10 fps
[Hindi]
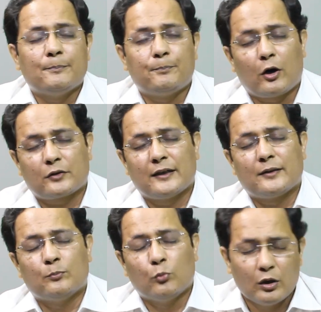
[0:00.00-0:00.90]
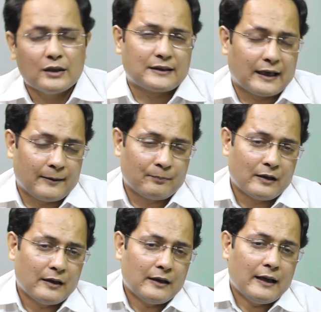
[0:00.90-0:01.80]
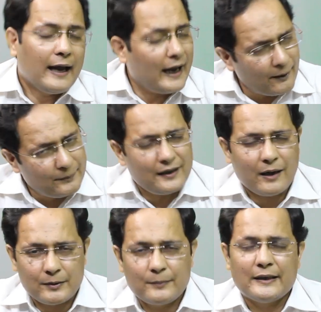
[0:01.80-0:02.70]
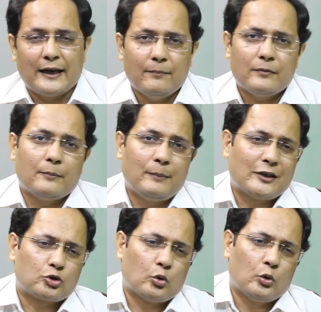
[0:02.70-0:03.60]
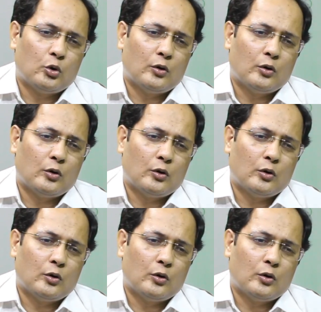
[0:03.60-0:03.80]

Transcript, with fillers: इम्पॉर्टेंट मुल्क था है भी अभी भी है मैं इसको